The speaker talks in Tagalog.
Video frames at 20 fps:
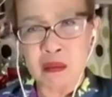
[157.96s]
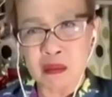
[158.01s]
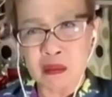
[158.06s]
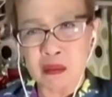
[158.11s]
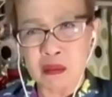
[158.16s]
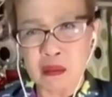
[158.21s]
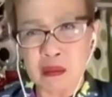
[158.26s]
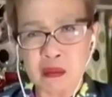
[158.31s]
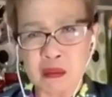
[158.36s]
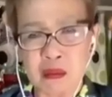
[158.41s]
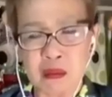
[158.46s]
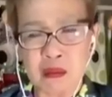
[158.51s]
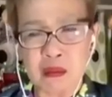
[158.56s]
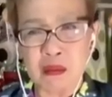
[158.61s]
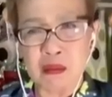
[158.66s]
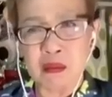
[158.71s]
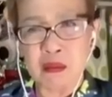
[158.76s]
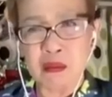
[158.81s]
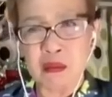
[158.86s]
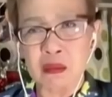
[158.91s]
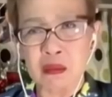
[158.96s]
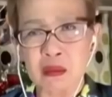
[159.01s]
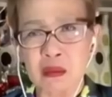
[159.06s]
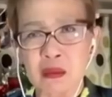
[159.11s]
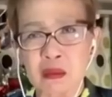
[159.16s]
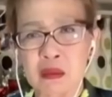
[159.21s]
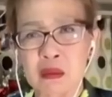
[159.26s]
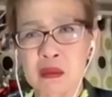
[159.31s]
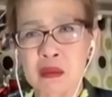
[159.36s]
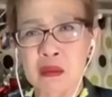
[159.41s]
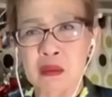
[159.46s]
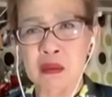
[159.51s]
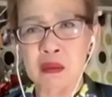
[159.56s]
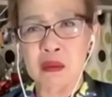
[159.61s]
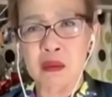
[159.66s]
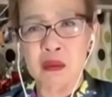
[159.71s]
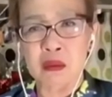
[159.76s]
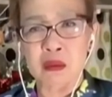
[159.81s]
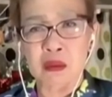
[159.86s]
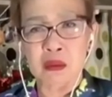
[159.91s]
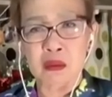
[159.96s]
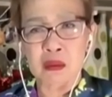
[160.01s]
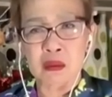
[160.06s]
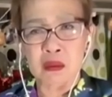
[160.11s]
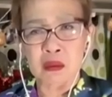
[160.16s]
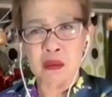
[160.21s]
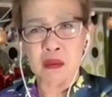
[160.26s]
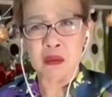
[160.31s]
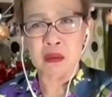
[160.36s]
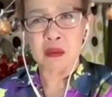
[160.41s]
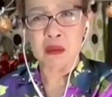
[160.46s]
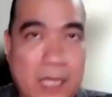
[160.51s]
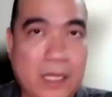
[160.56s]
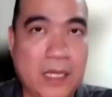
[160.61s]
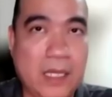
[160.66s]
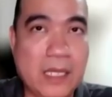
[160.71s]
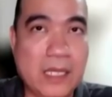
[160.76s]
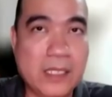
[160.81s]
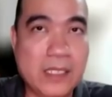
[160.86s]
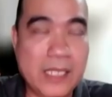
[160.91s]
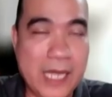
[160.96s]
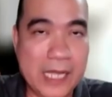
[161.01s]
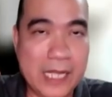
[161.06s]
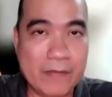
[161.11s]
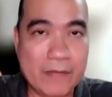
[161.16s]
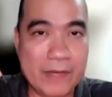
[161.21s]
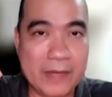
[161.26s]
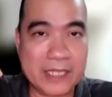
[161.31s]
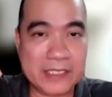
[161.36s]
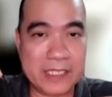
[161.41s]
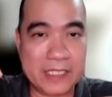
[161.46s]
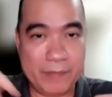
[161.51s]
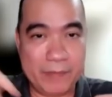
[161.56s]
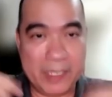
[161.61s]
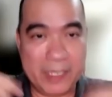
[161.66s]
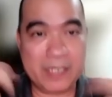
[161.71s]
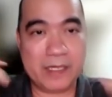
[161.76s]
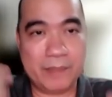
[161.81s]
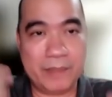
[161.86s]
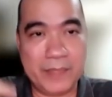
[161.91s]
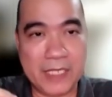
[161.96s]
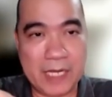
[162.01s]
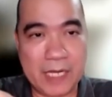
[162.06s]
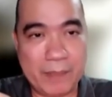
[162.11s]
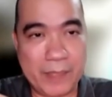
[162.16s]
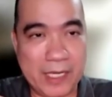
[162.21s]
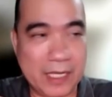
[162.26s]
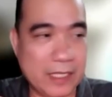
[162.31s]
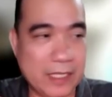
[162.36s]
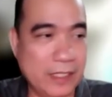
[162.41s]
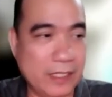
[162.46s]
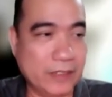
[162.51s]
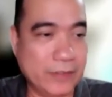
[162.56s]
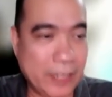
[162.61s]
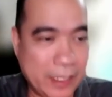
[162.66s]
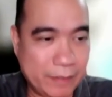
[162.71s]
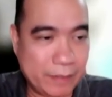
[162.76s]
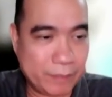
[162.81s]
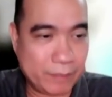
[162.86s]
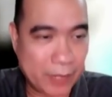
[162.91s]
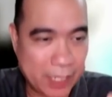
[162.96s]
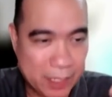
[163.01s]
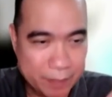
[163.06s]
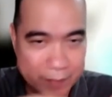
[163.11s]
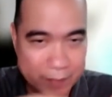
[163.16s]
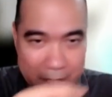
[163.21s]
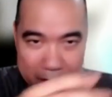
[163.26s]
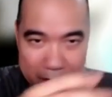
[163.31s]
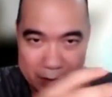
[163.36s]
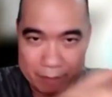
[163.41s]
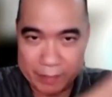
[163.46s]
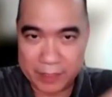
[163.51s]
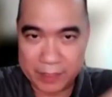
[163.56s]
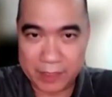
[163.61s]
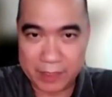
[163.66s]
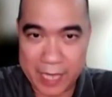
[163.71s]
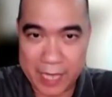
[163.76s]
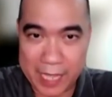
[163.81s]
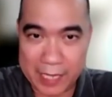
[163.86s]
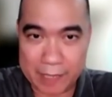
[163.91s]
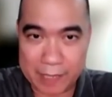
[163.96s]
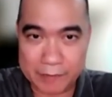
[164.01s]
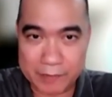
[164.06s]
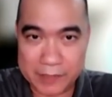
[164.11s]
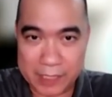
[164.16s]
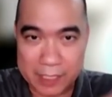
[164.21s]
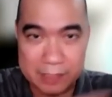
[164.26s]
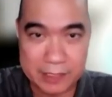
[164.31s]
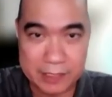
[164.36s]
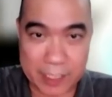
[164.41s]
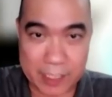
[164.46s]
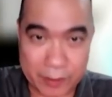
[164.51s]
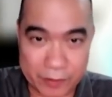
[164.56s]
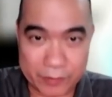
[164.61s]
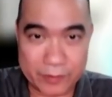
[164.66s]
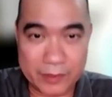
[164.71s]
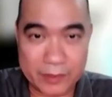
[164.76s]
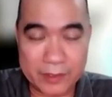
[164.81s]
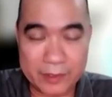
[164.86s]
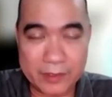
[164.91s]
Bitcoin na yun, ang ang ang ginagawa kasi ng mga kriminal pala ganito yan. Pag halimbawa may ninakaw sila sa iyo,